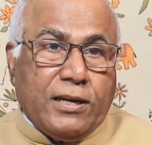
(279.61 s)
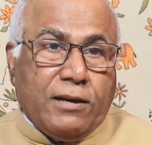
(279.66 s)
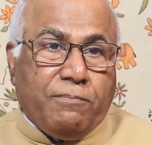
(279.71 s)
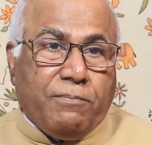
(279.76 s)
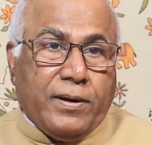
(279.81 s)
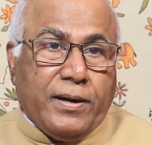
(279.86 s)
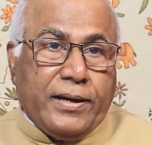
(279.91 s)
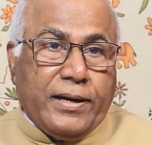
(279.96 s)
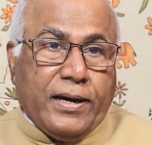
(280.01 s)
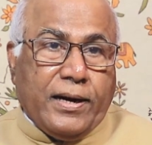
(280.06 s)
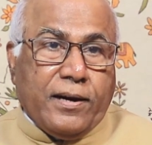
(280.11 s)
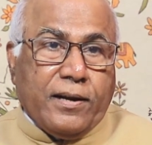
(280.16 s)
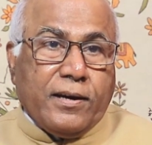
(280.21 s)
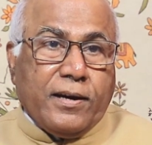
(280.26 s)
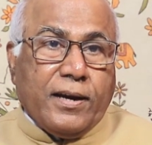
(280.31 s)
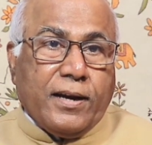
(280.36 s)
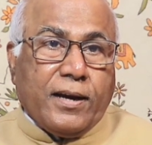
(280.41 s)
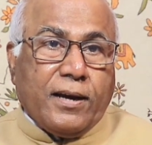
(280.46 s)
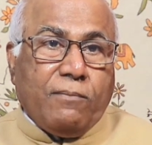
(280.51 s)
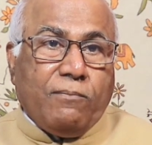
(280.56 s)
చేపట్టాడు
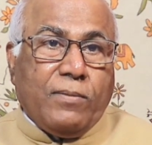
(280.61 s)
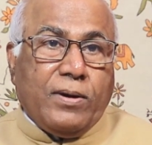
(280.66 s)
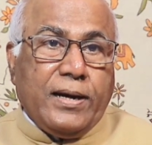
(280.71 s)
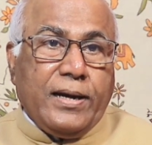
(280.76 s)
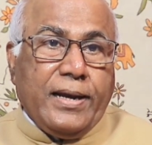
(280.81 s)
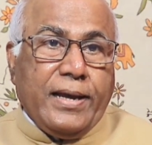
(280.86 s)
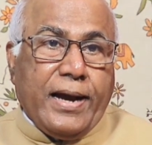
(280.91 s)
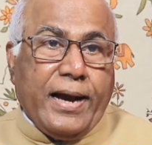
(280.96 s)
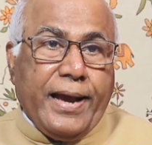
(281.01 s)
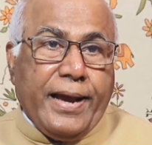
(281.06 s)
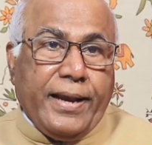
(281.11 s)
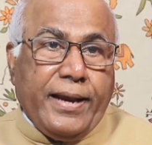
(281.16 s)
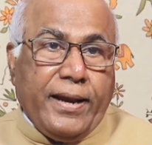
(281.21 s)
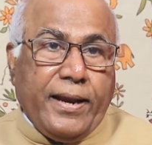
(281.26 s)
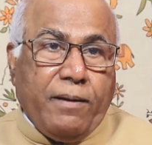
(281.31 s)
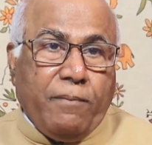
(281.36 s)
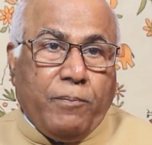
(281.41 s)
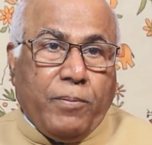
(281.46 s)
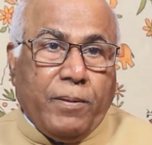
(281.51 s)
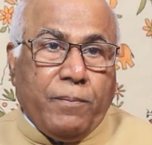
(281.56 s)
కనుక మళ్ళీ
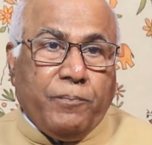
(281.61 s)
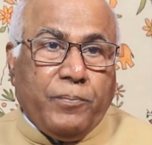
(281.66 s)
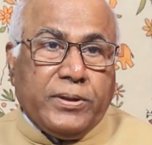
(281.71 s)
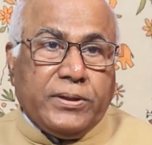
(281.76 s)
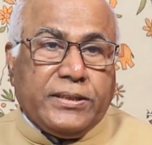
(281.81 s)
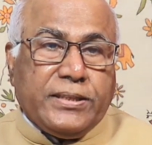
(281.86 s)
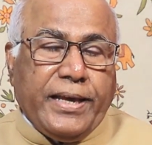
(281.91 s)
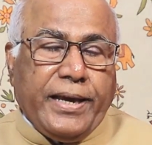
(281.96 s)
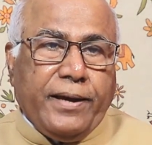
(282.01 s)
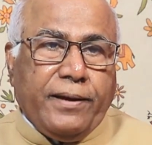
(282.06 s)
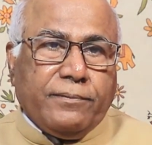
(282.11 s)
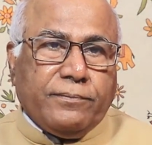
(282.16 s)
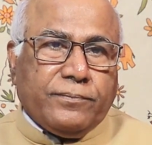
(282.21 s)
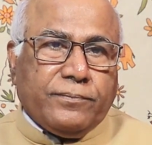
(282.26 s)
ఆయన్నే పంపిస్తే